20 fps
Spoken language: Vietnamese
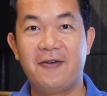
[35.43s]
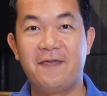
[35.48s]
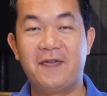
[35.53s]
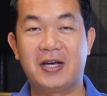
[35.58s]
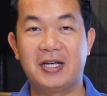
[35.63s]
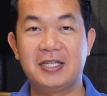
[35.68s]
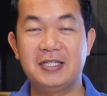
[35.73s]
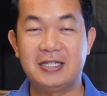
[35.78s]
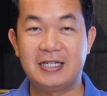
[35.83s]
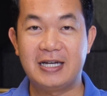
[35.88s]

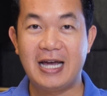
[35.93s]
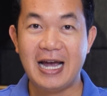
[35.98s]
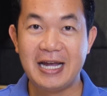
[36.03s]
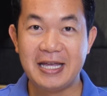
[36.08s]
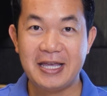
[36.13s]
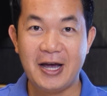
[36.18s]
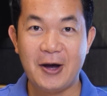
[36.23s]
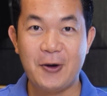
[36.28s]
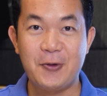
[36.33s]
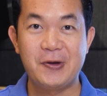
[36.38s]
về cái sự
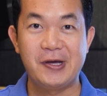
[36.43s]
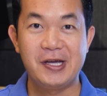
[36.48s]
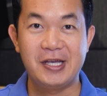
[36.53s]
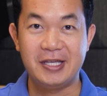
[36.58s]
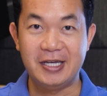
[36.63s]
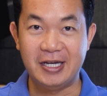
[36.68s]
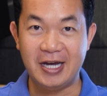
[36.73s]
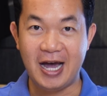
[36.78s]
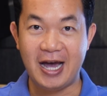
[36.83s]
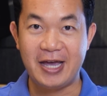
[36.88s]
khác nhau
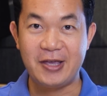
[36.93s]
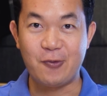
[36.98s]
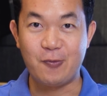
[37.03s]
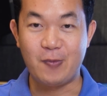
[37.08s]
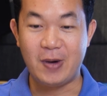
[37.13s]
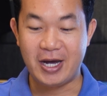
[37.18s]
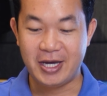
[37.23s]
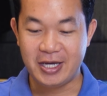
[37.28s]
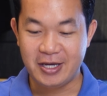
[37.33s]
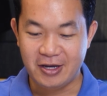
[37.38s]
giữa hai dòng
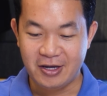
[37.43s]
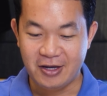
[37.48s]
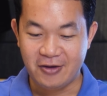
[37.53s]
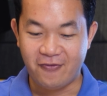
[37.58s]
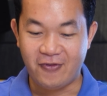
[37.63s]
máy